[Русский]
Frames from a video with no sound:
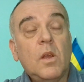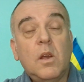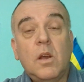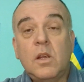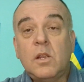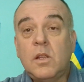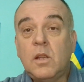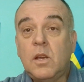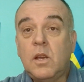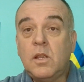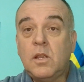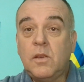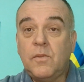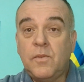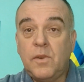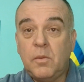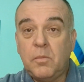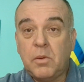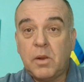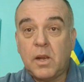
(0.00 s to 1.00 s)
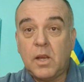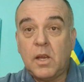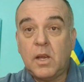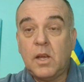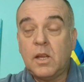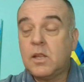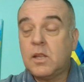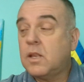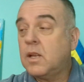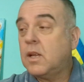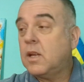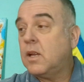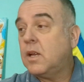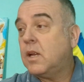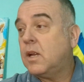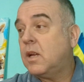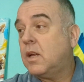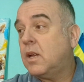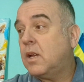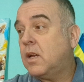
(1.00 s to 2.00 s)
это, эти выборы
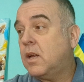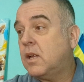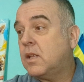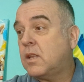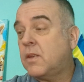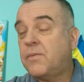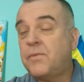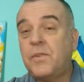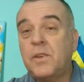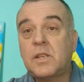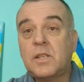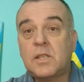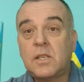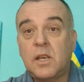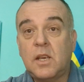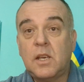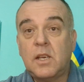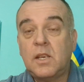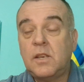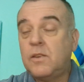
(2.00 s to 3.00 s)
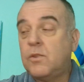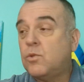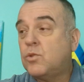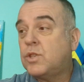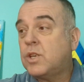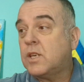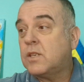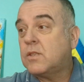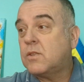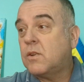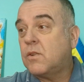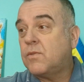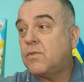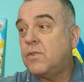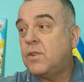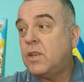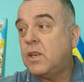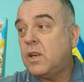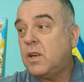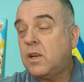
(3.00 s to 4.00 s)
это, это фикция. И участвовать в
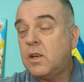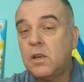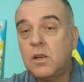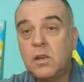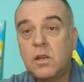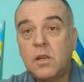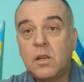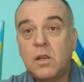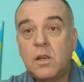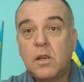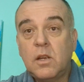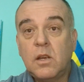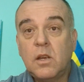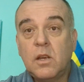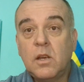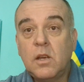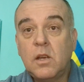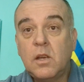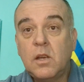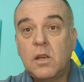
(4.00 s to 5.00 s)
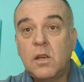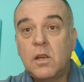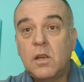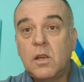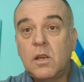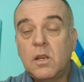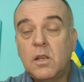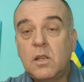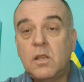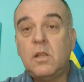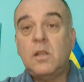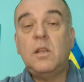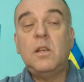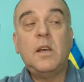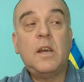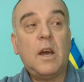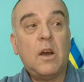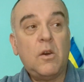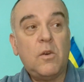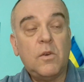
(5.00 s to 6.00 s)
них
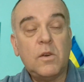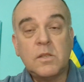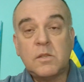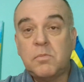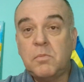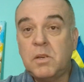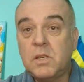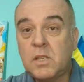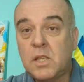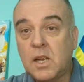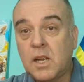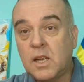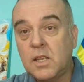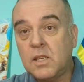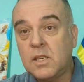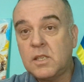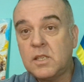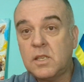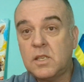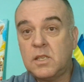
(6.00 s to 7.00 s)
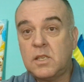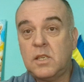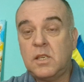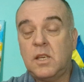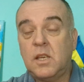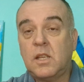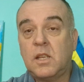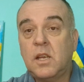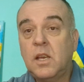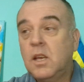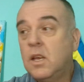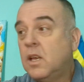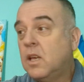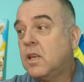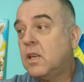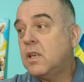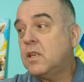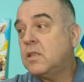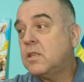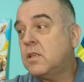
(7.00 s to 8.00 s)
никакого смысла, конечно же, нет.
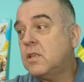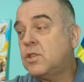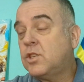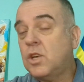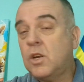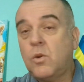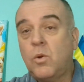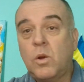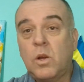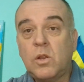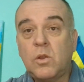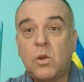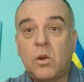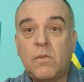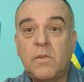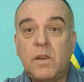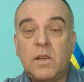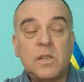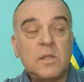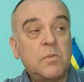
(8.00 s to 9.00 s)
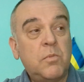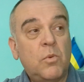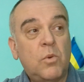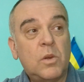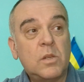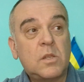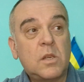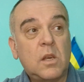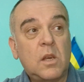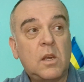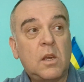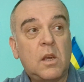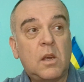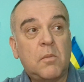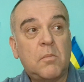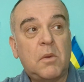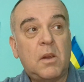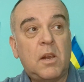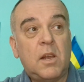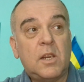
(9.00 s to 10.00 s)
Есть человек, у которого есть мозг и
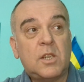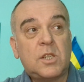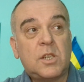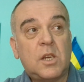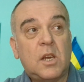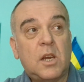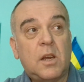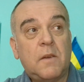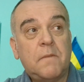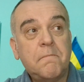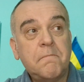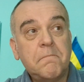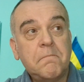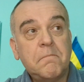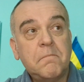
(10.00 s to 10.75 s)
малейшее,